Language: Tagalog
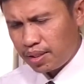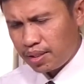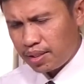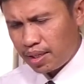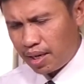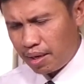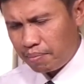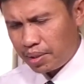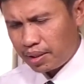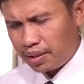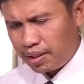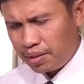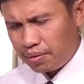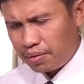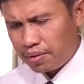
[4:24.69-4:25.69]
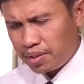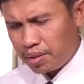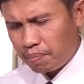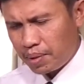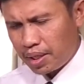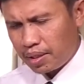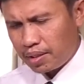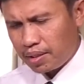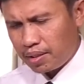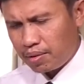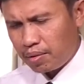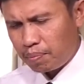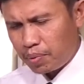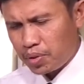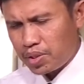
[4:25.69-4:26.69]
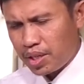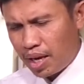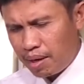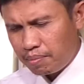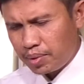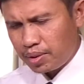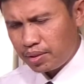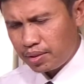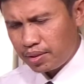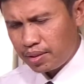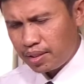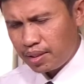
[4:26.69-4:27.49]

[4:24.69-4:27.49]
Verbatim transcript: Salamat Ginoo sa pagupod sa amon